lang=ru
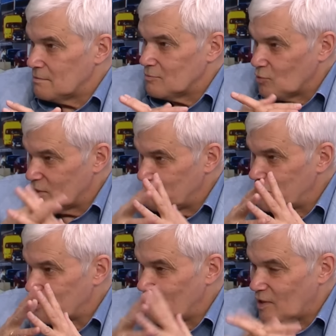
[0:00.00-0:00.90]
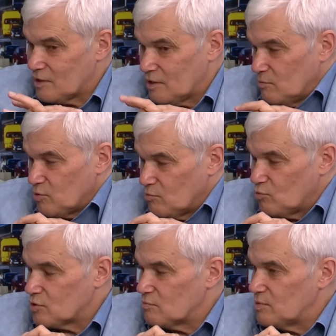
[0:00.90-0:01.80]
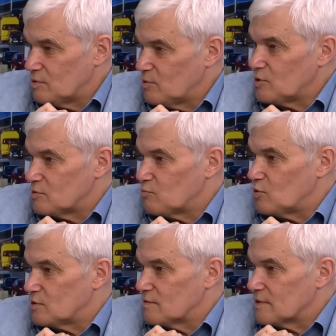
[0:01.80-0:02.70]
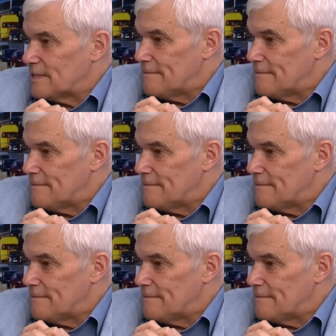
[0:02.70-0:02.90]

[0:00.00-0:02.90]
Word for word: но космический вариант Алабуги может и быть использован.